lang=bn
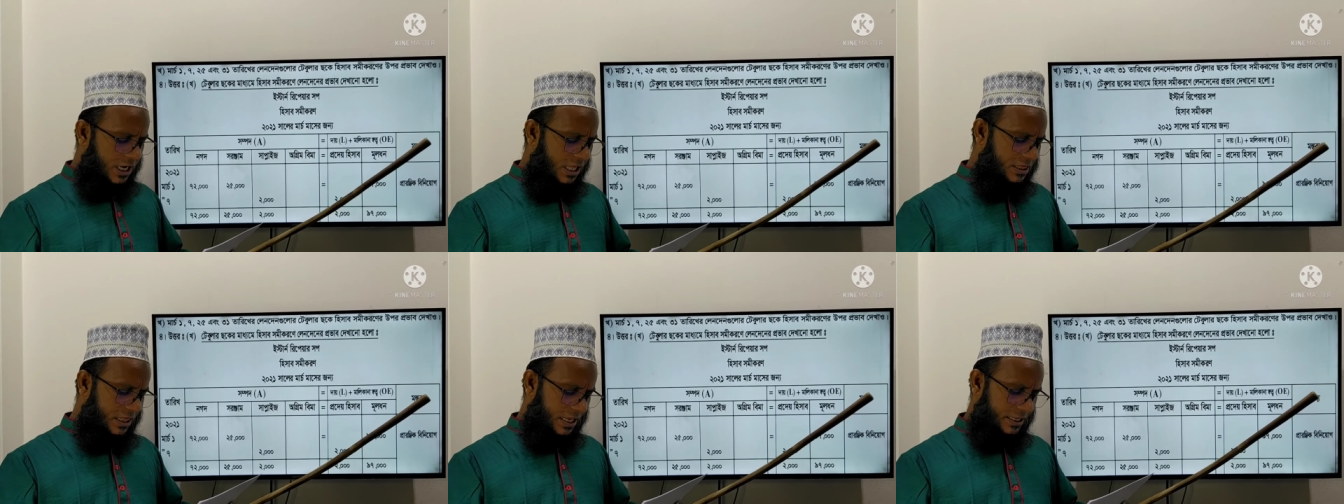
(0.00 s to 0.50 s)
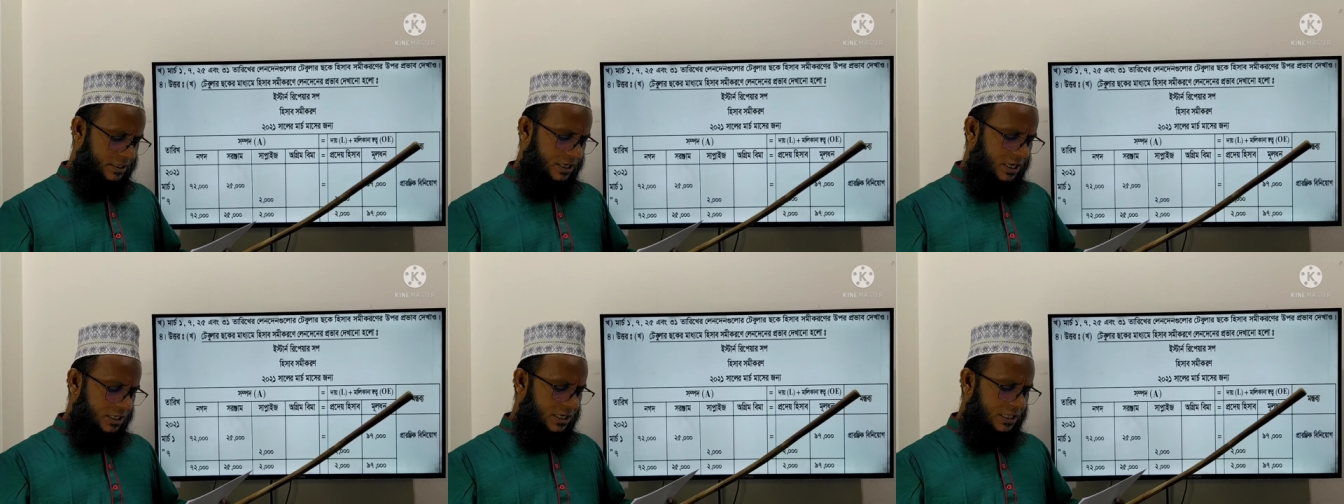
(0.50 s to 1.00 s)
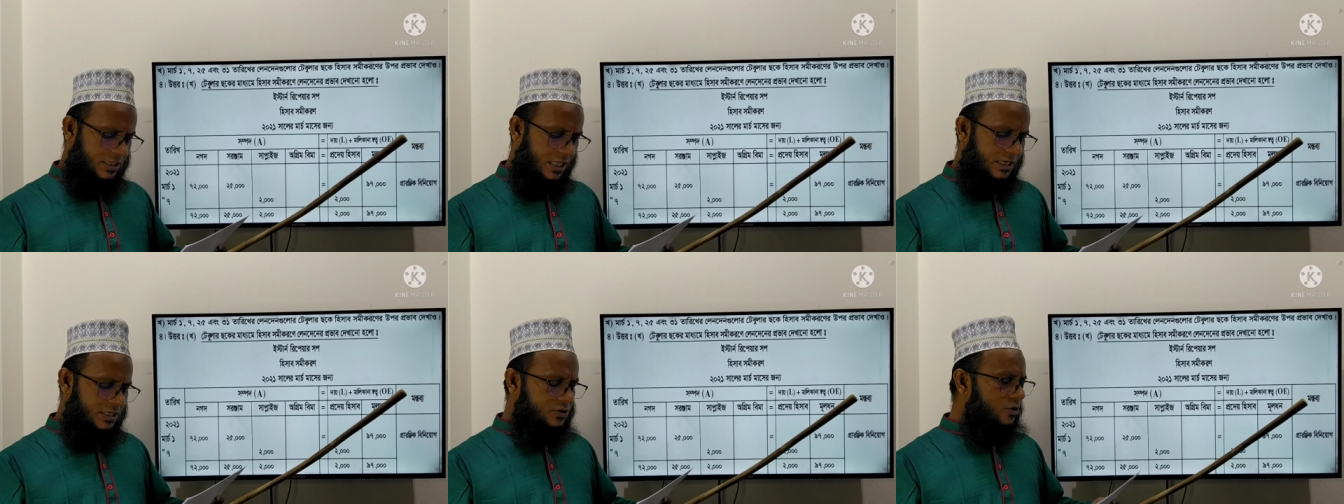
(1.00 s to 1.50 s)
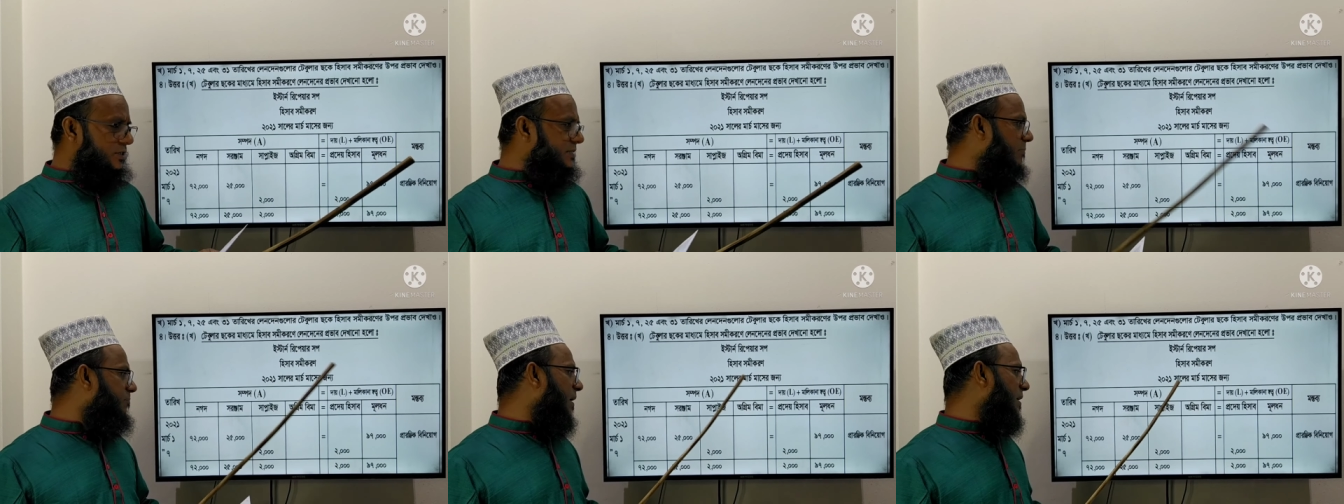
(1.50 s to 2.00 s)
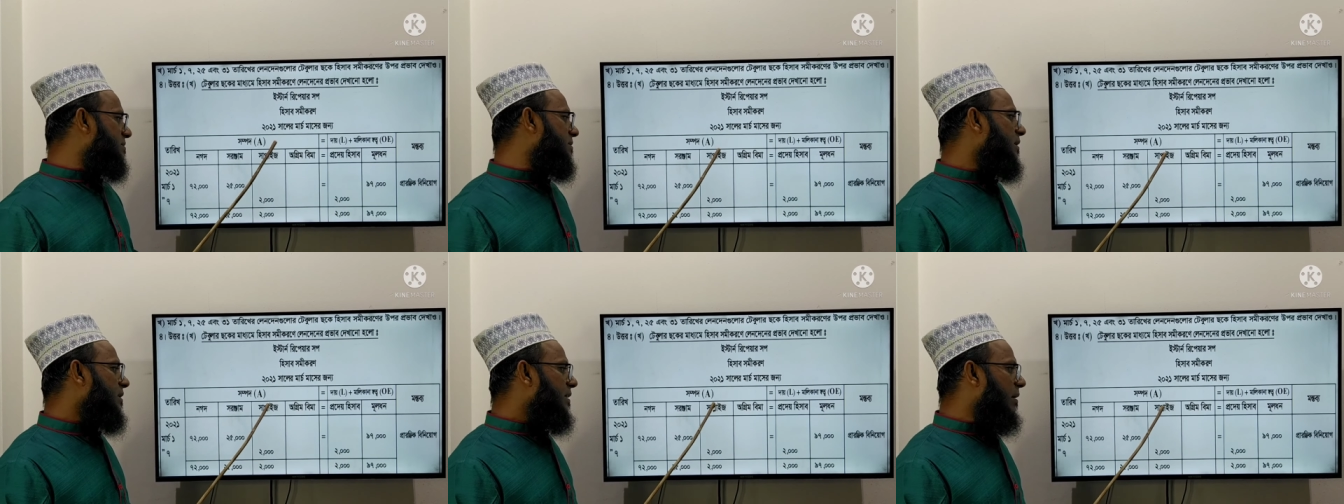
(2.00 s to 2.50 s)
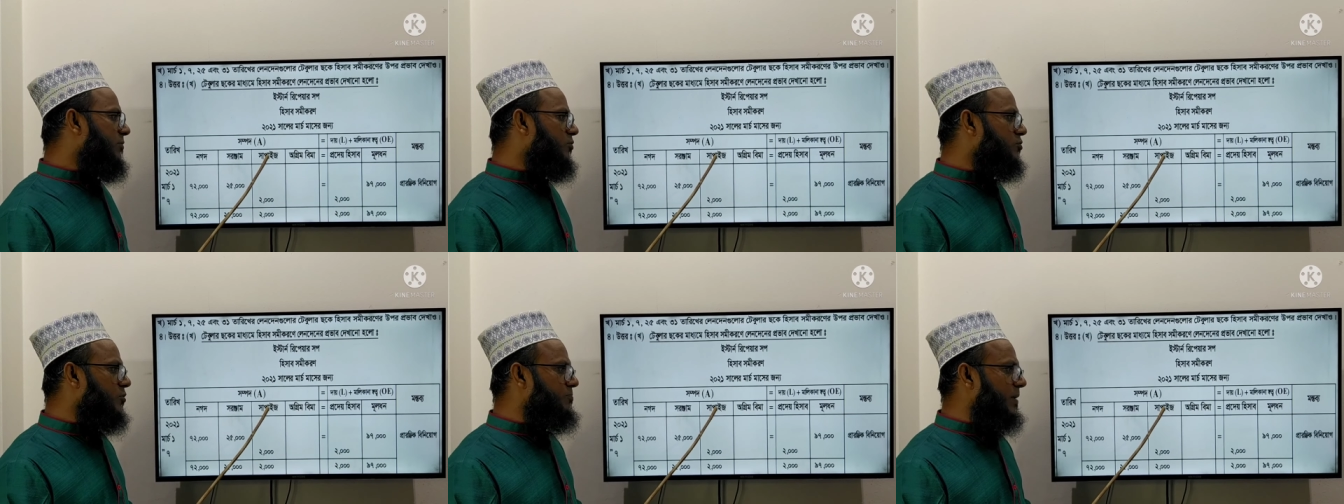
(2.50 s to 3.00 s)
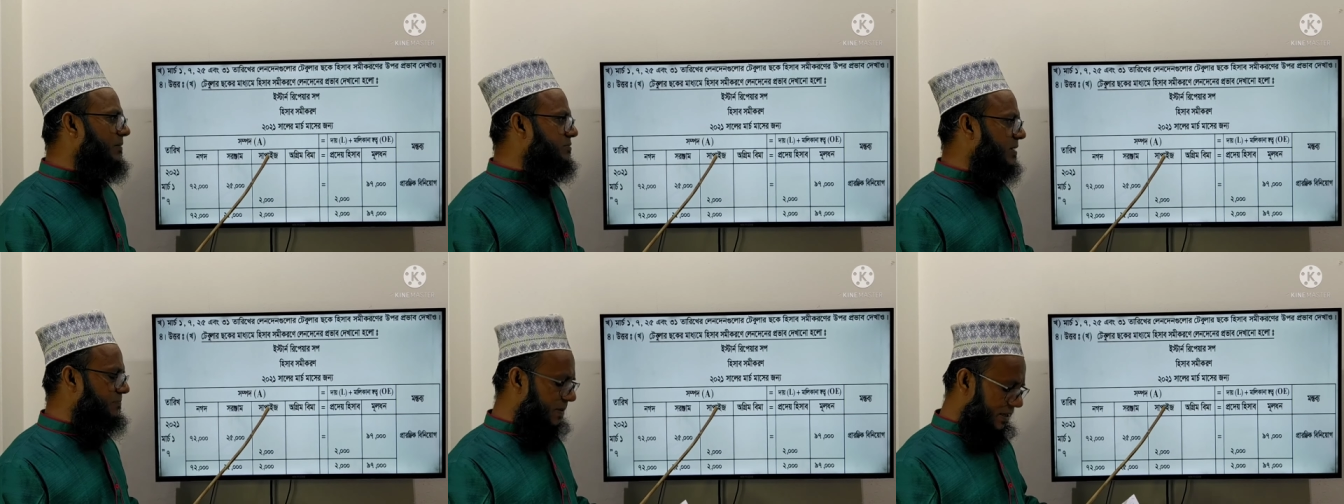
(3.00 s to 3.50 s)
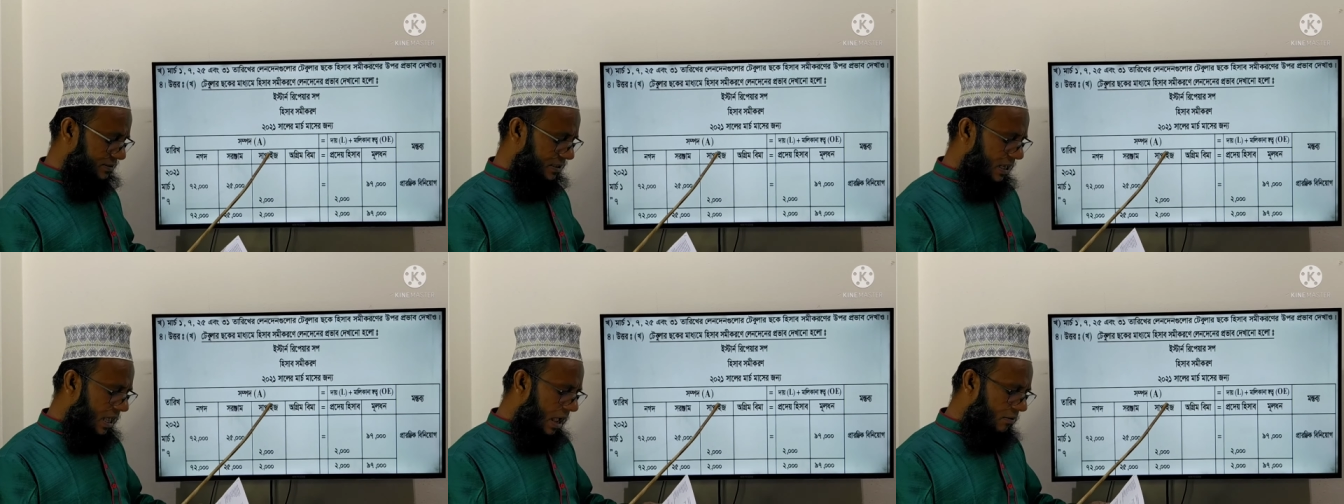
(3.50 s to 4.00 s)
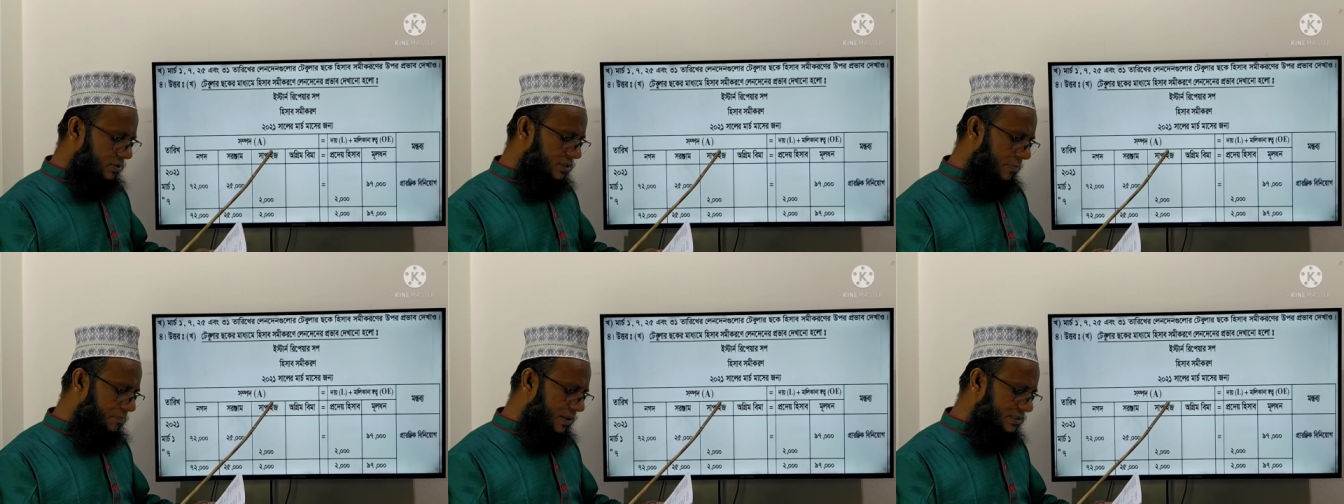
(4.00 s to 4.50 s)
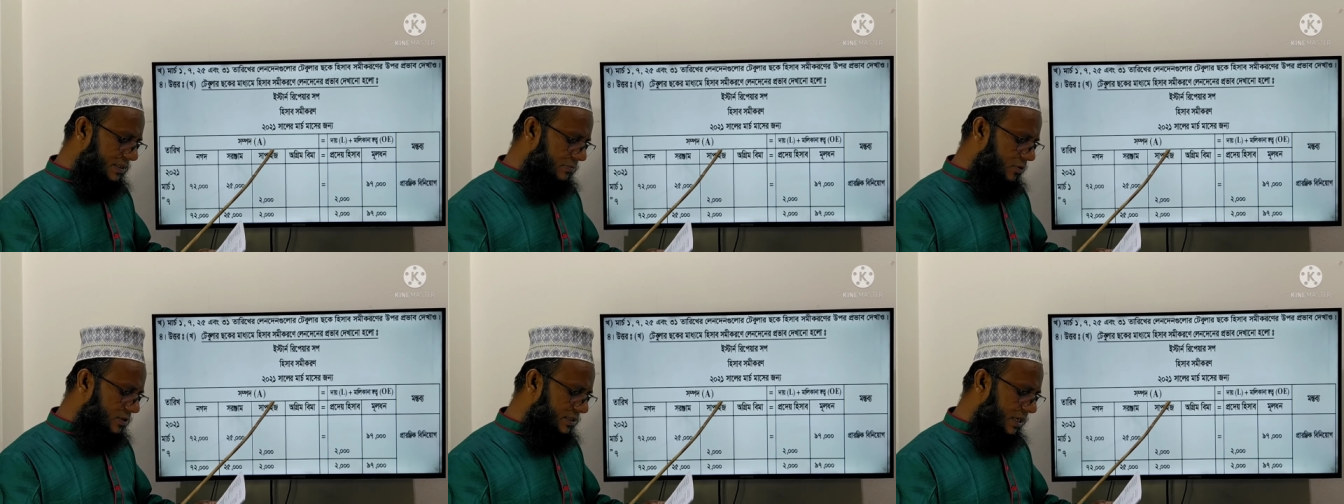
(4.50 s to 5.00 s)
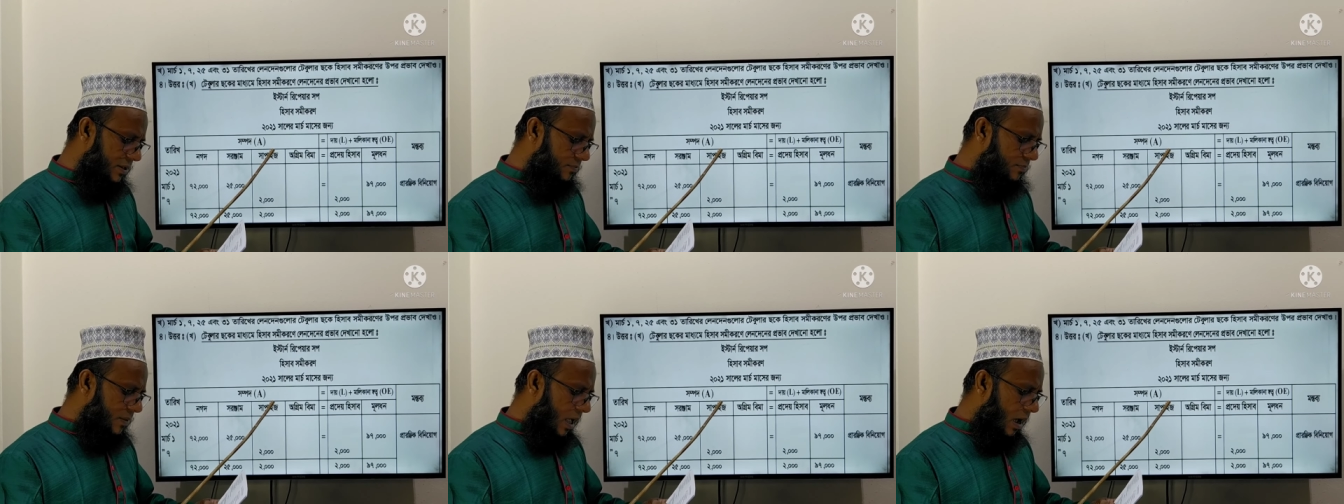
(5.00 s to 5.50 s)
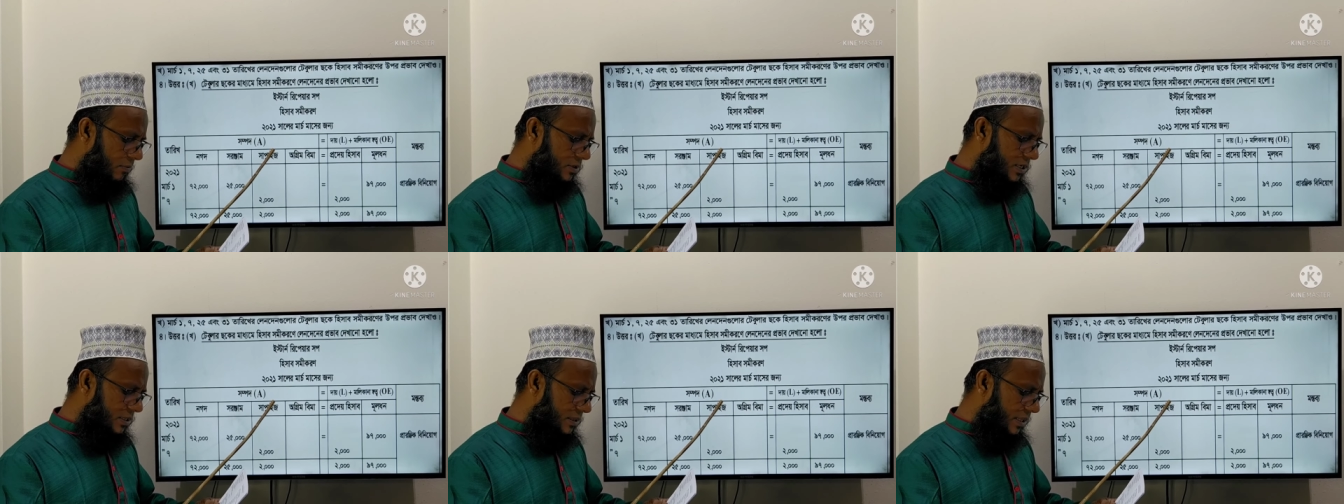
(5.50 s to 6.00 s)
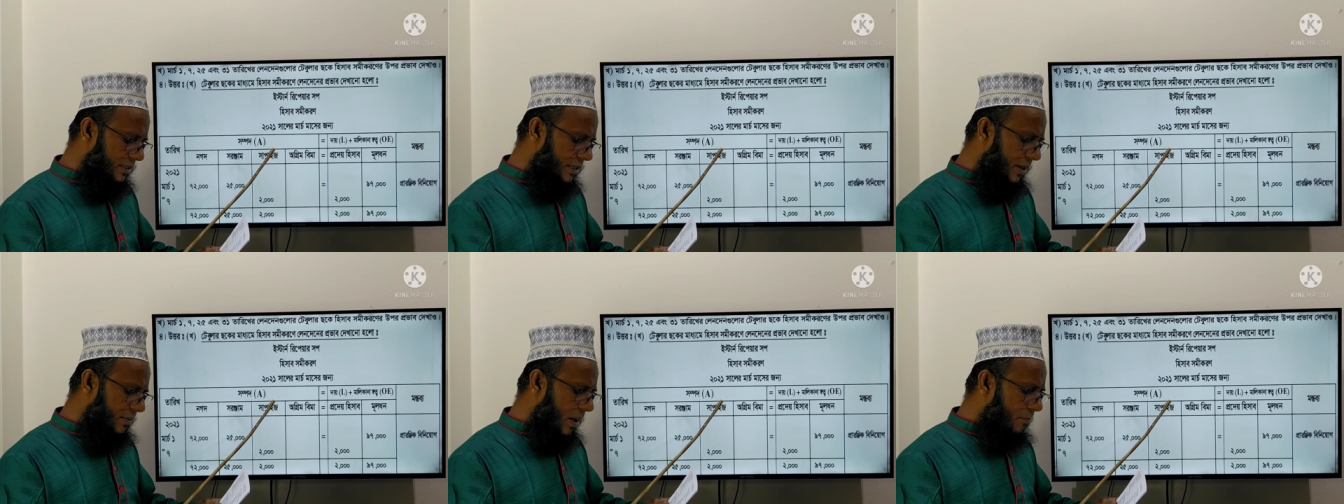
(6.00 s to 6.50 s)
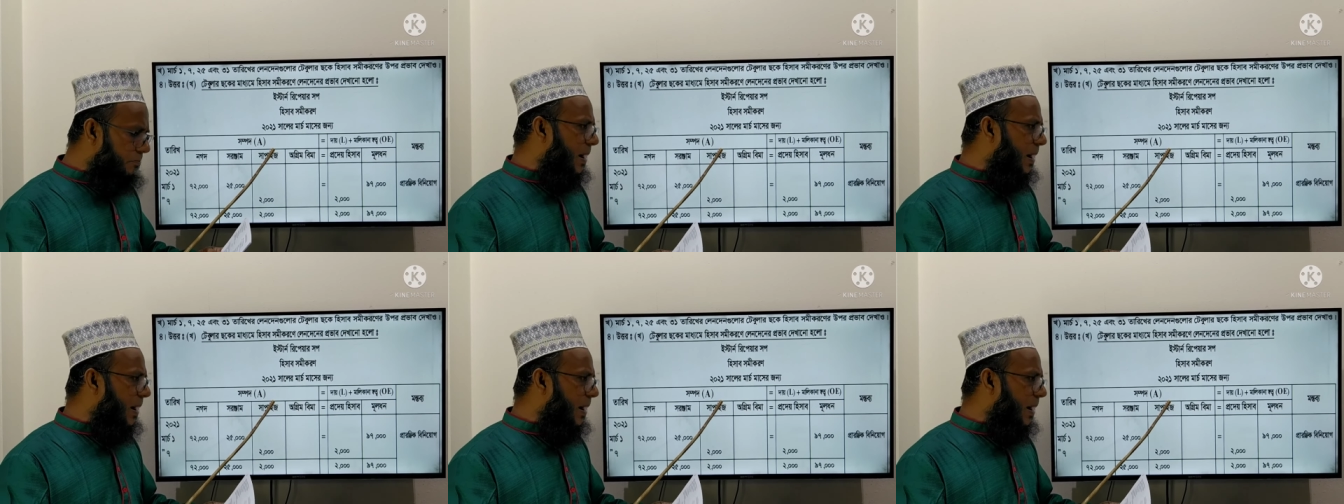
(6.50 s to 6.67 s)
সাত তারিখ সাত তারিখে ছিল সাপ্লাইজ আমি নতুন পেলাম সাপ্লাইজ এবং সাপ্লাইজটা বলছে আমার সাত তারিখে